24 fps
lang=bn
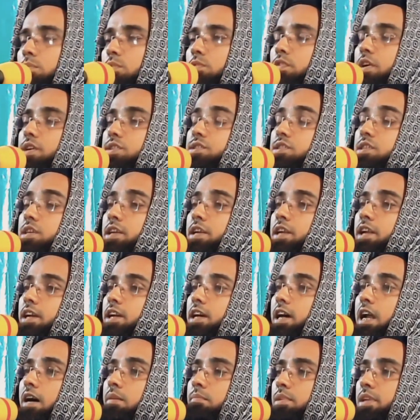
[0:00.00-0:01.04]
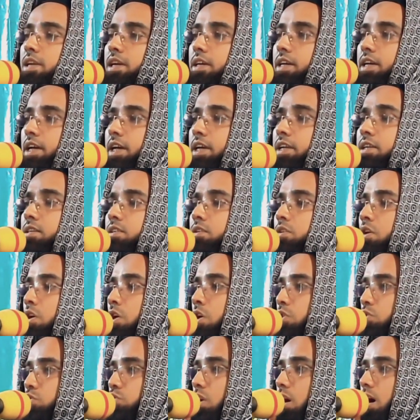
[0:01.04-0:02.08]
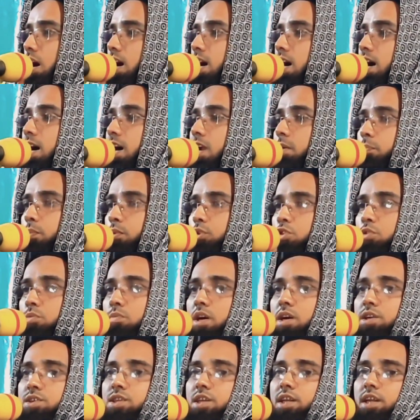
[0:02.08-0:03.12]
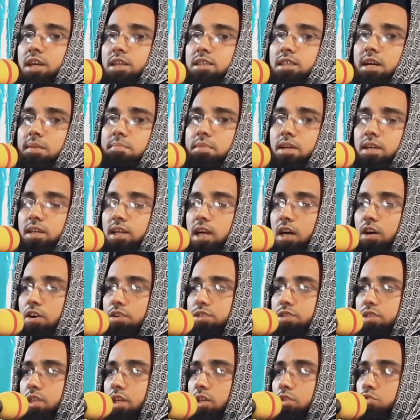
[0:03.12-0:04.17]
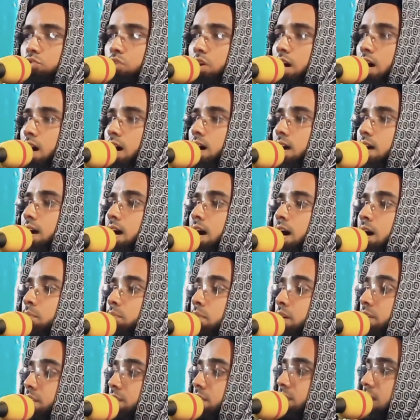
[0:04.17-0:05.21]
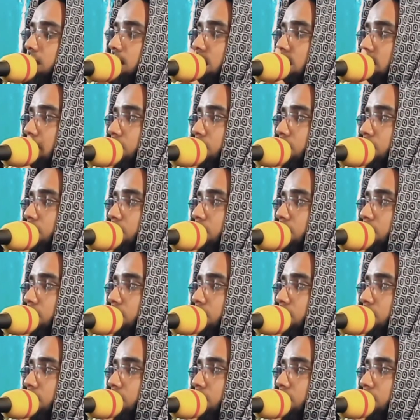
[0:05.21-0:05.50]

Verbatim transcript: মুফাসসিরিন একরাম লেখেন তাহার প্রথমাংশের একটা ব্যাখ্যা হচ্ছে তাহা মানে ইয়া